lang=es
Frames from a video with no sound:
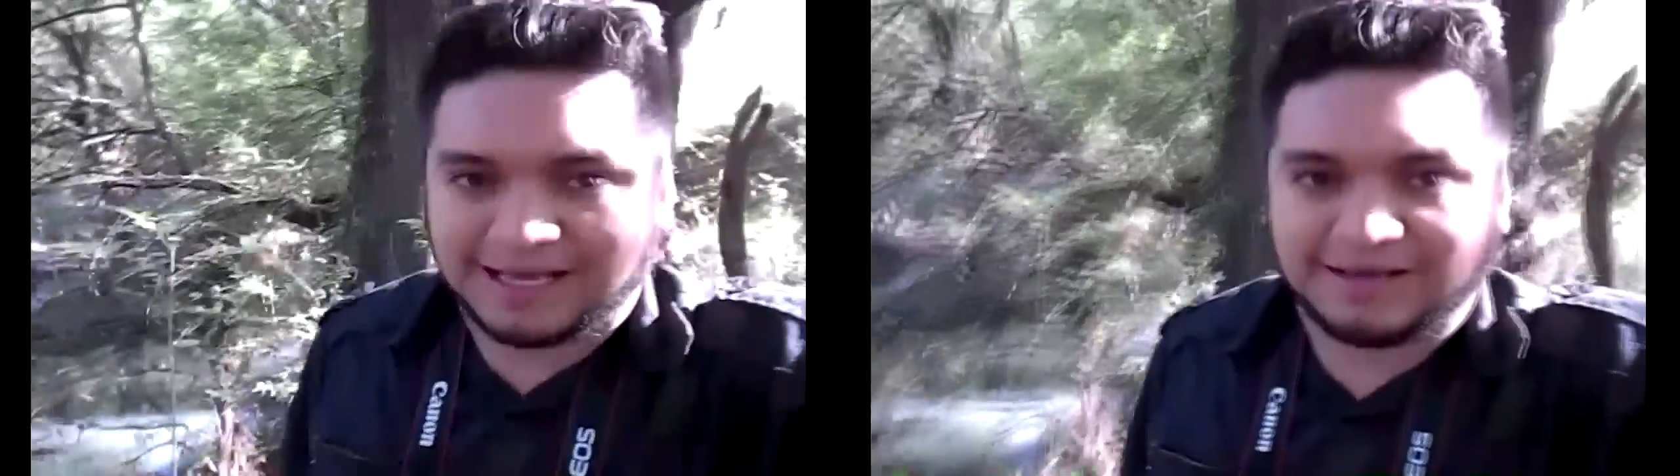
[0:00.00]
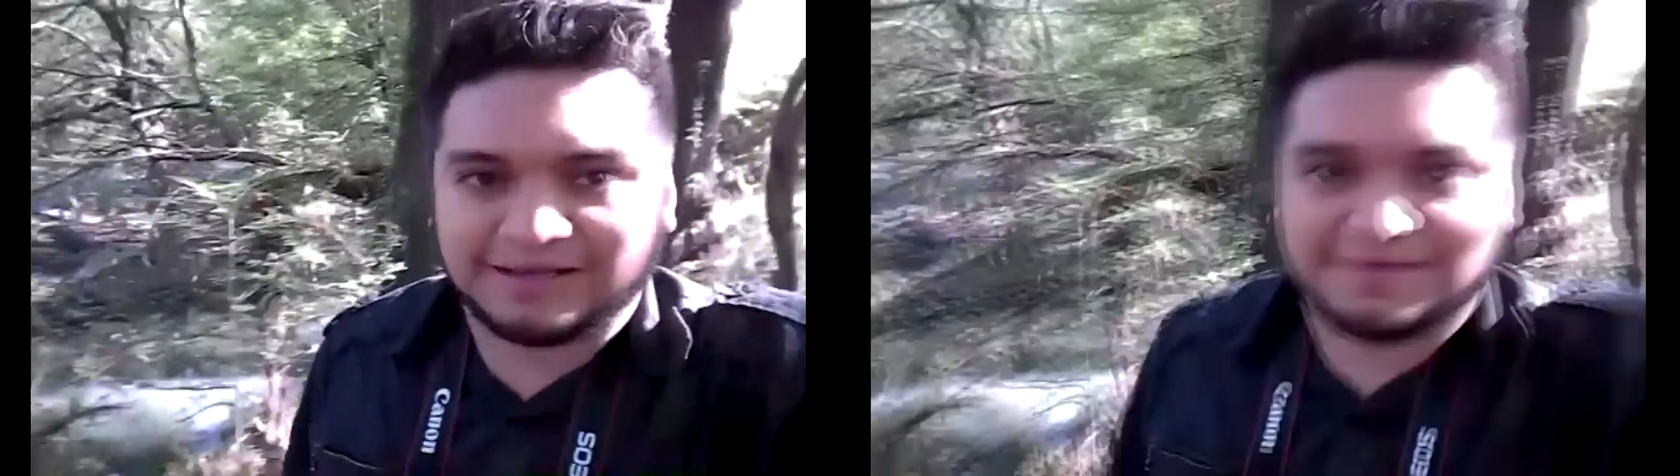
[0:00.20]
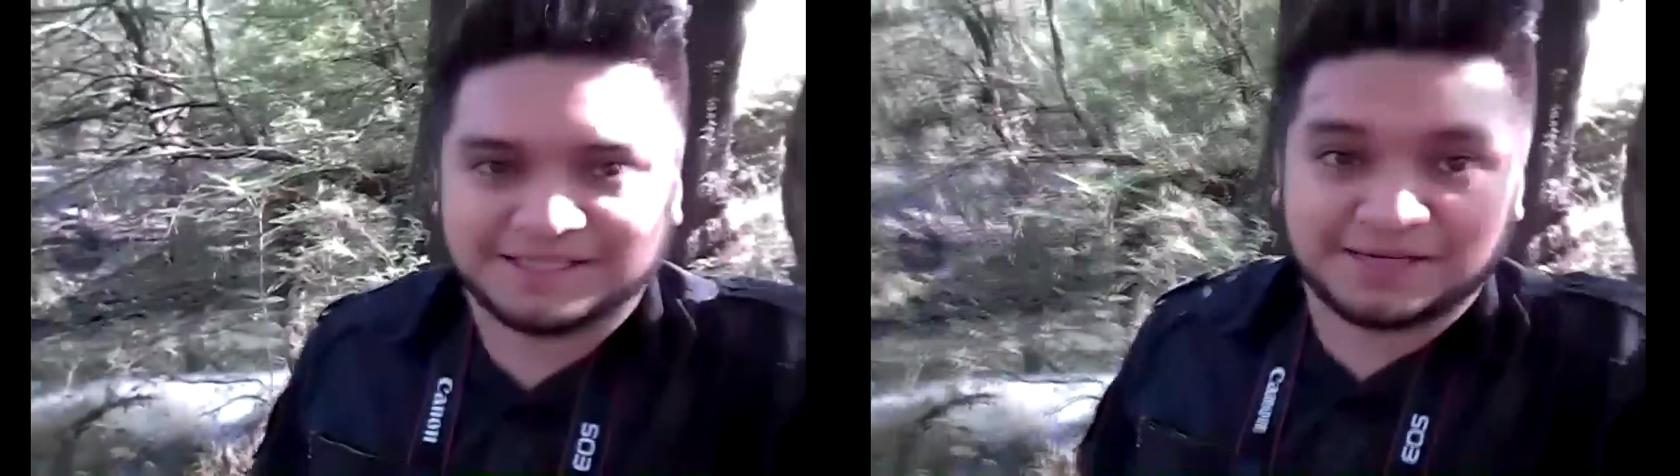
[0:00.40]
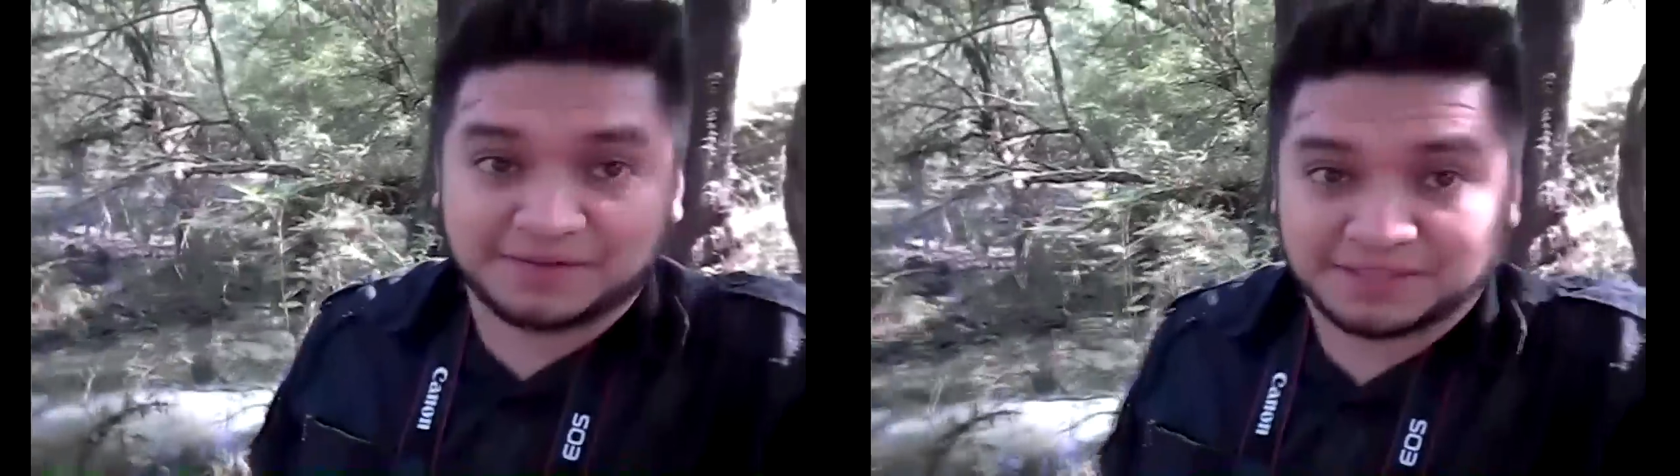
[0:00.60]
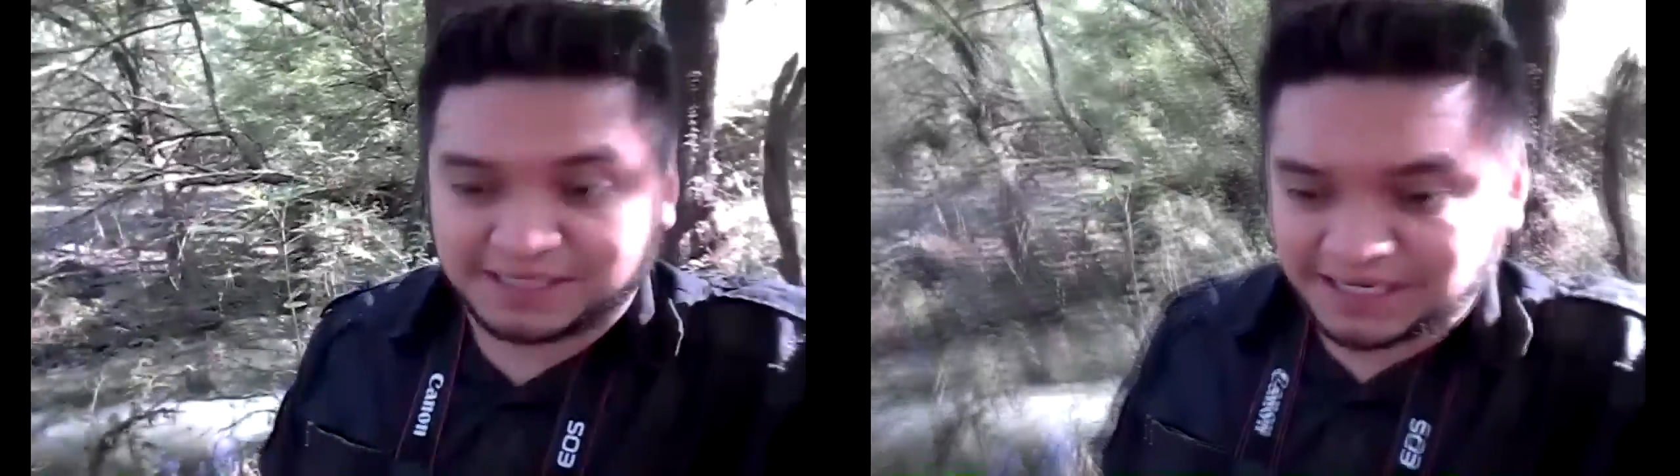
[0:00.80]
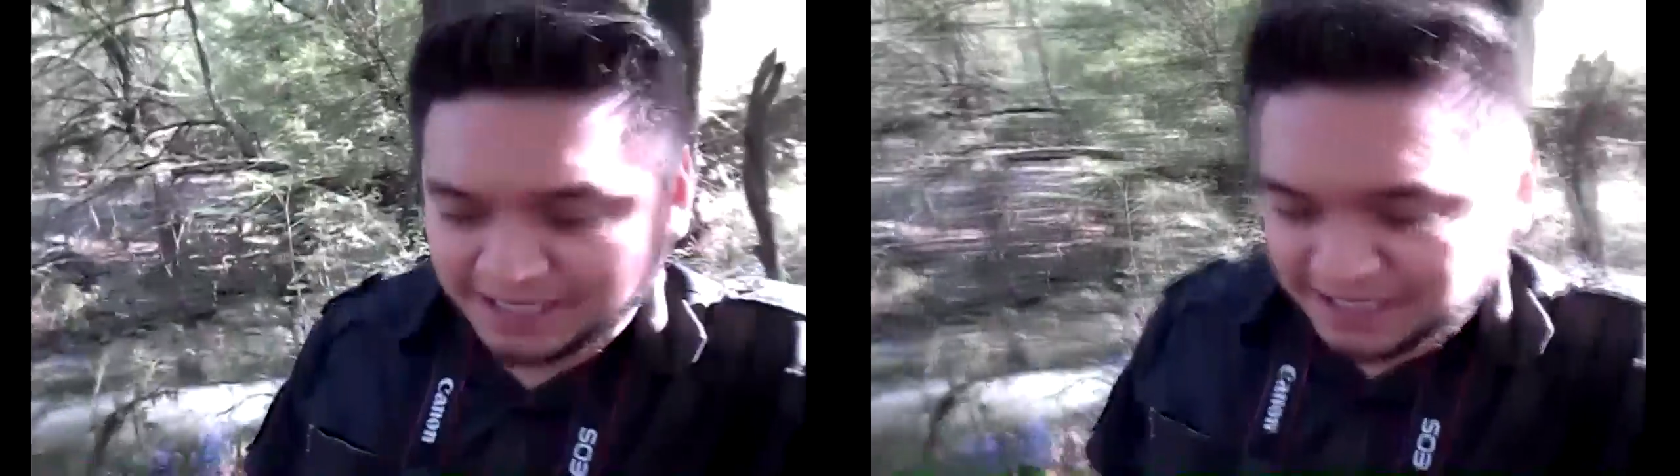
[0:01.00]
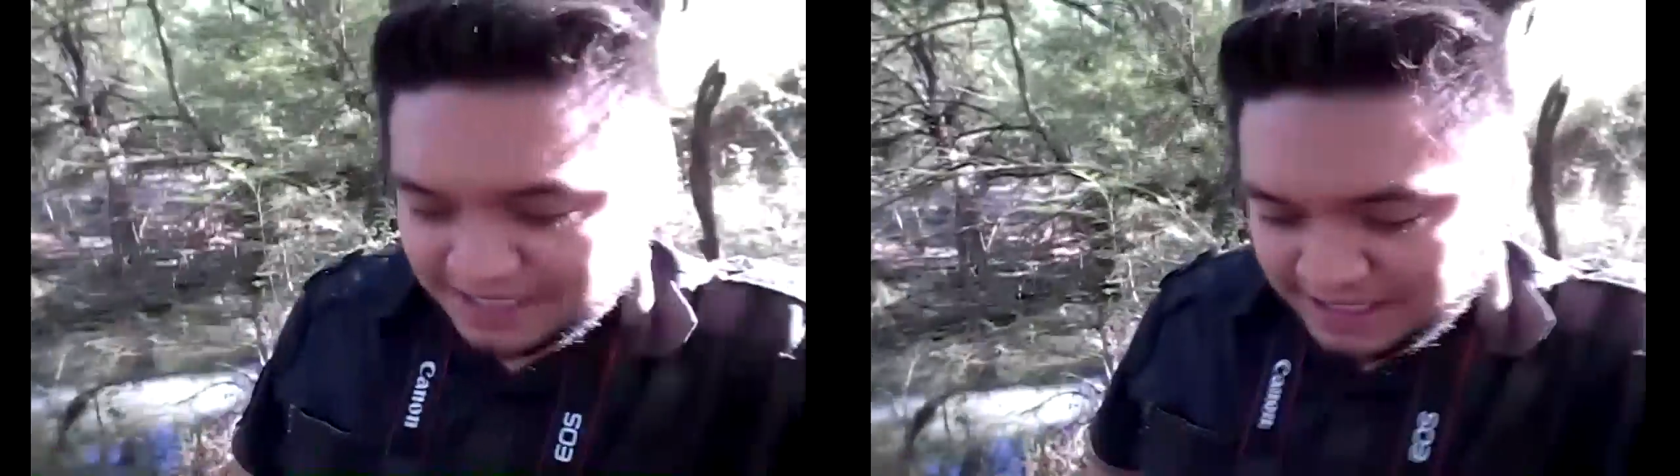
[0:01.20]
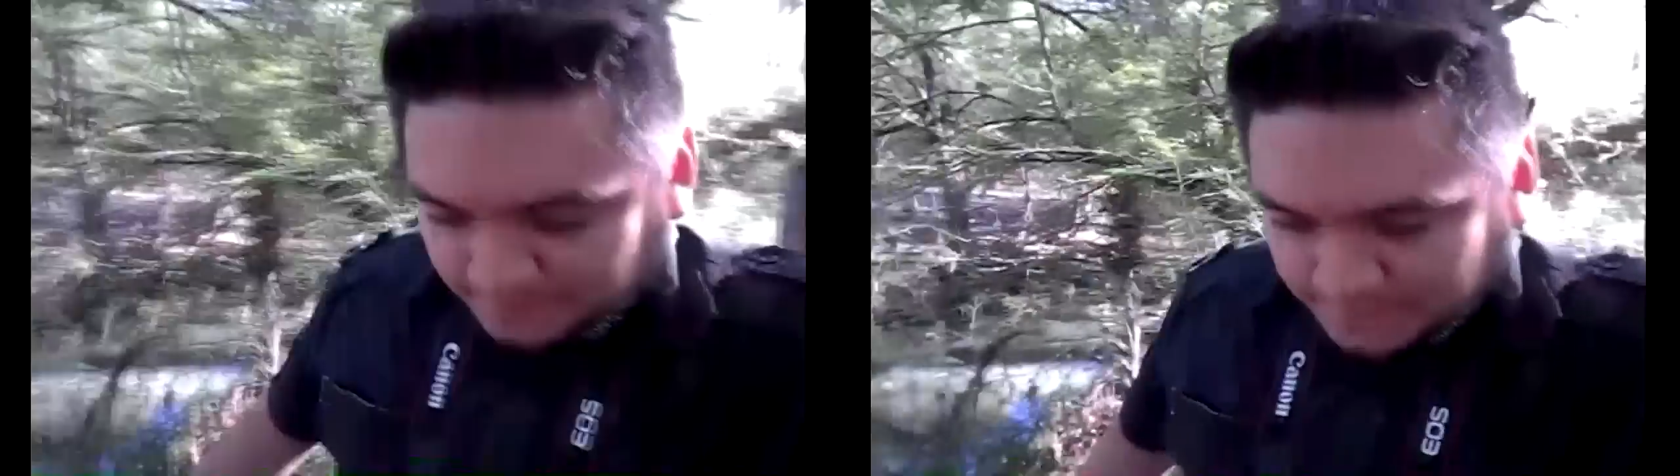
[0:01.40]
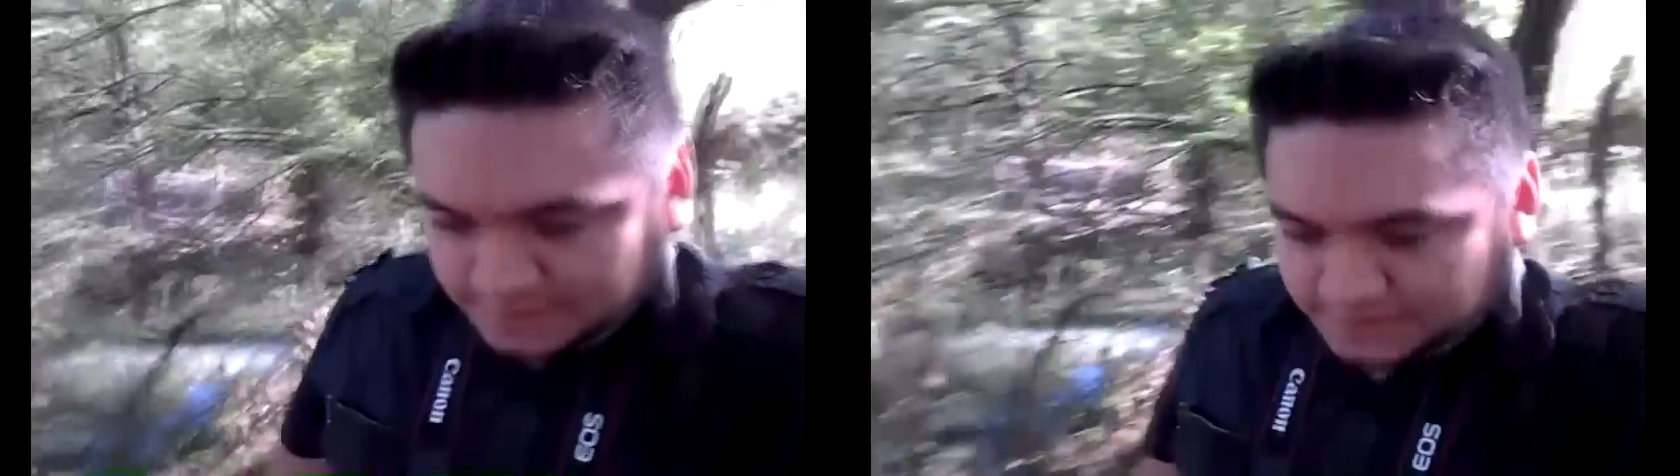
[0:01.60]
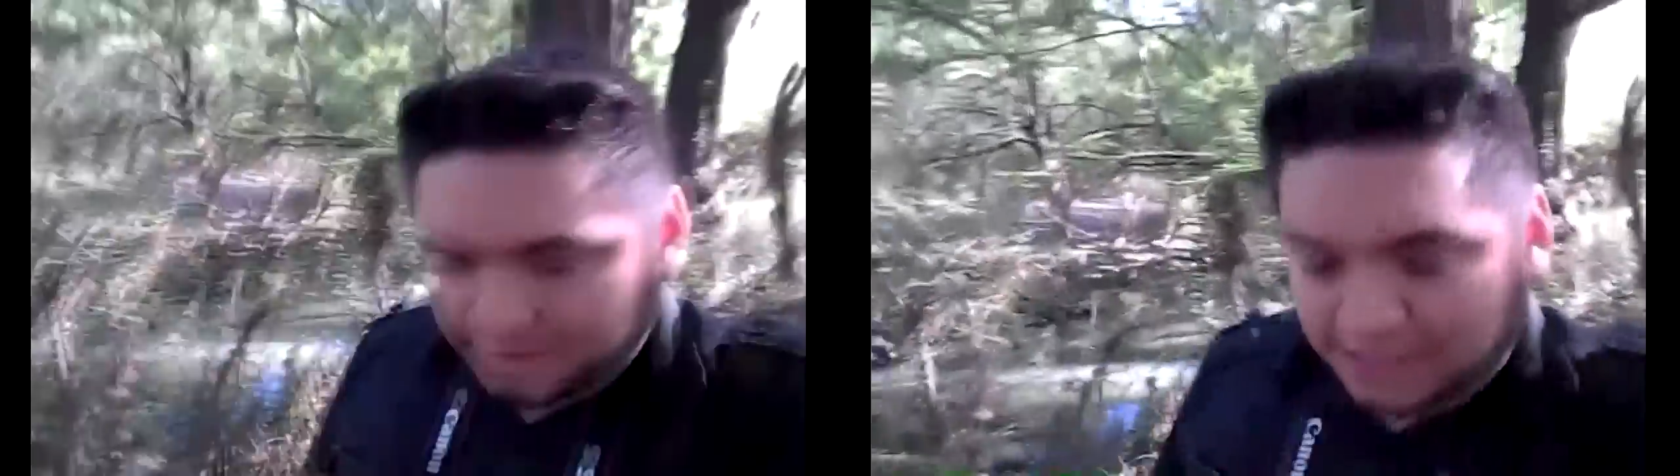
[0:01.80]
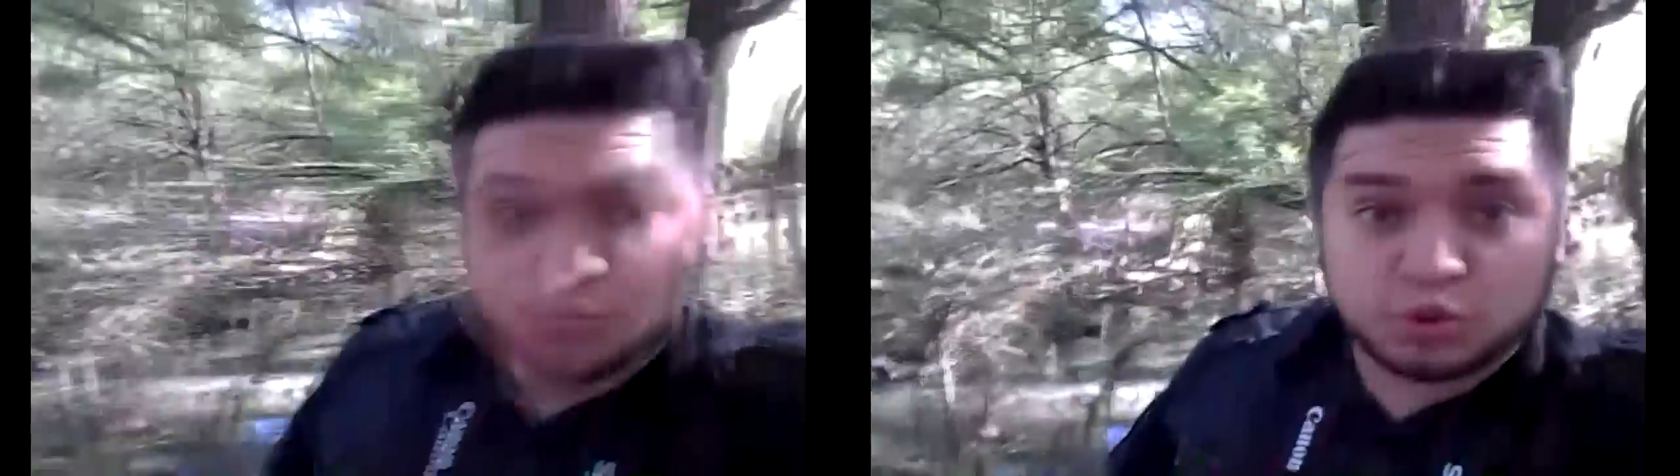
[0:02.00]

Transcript: aunque el becerro se ría. Las